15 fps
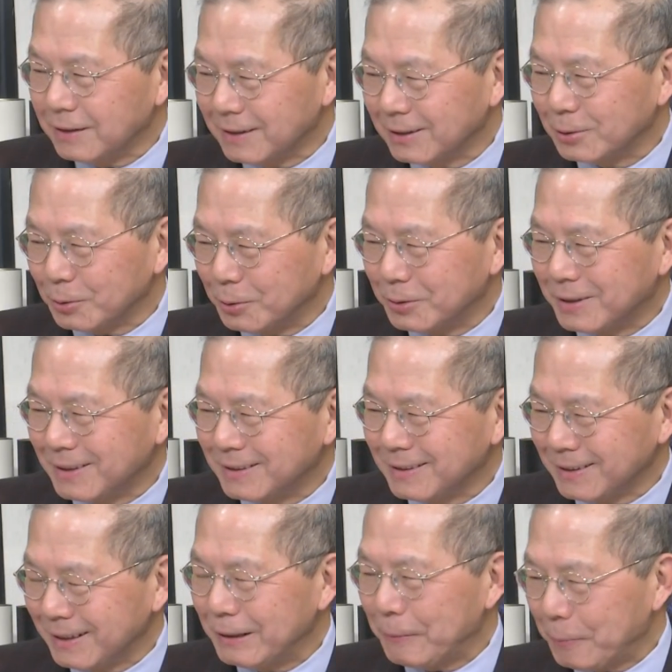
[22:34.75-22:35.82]
いなという感
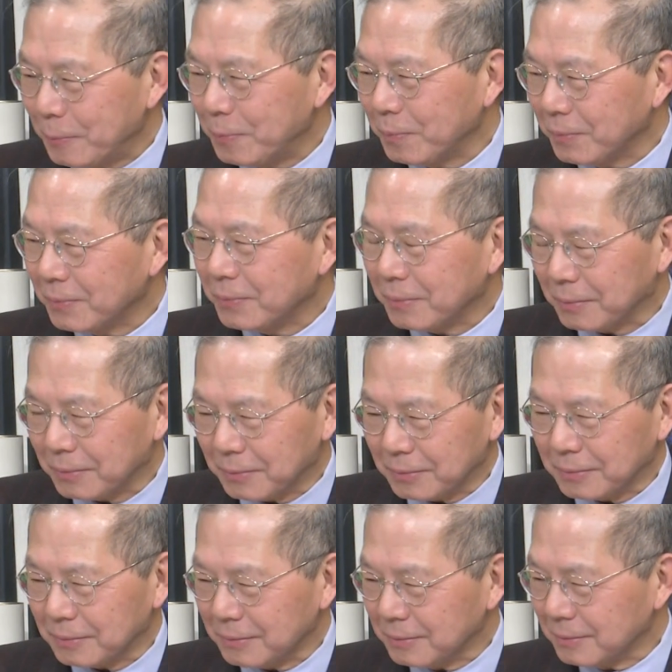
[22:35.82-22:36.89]
じね。なるほど
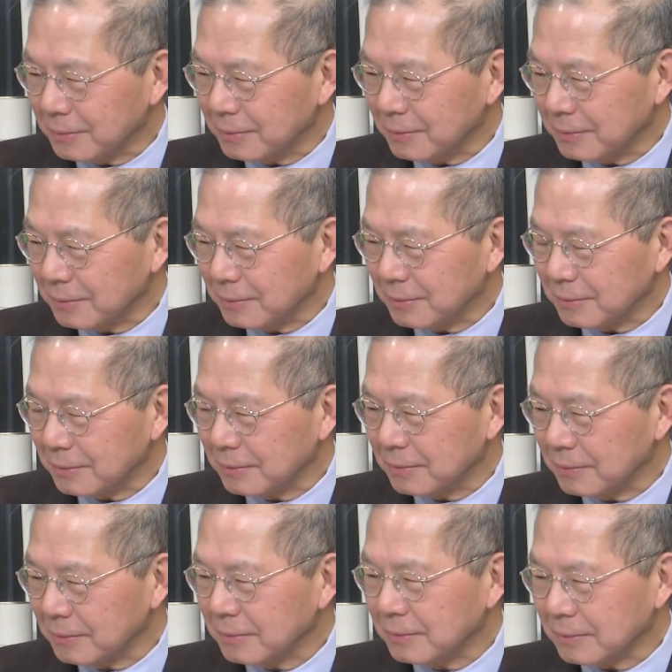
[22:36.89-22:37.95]
ね。そうで
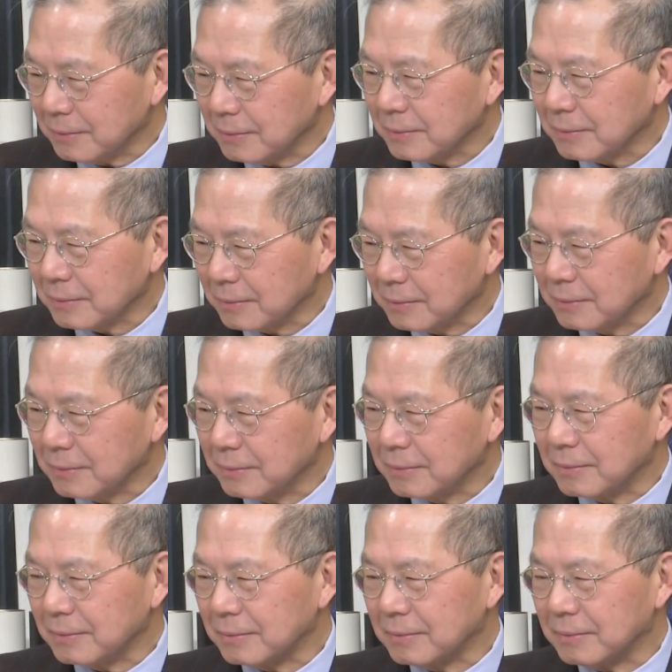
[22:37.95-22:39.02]
すか。は
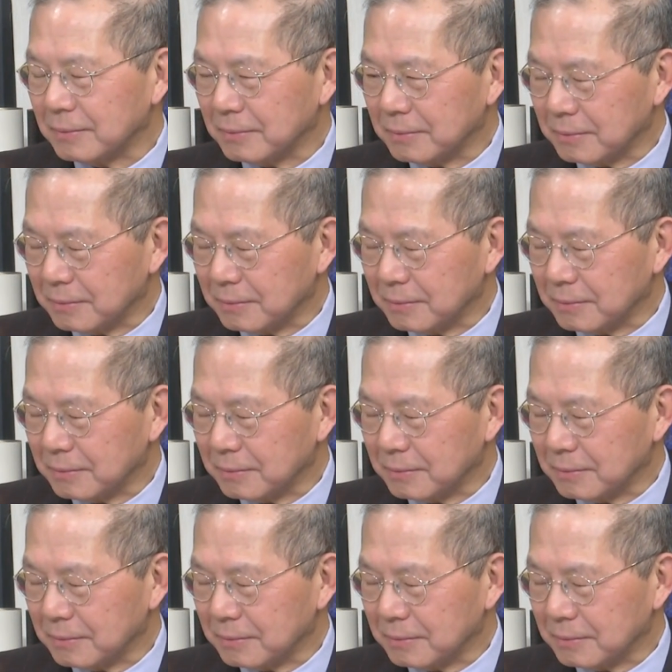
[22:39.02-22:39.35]
い。そ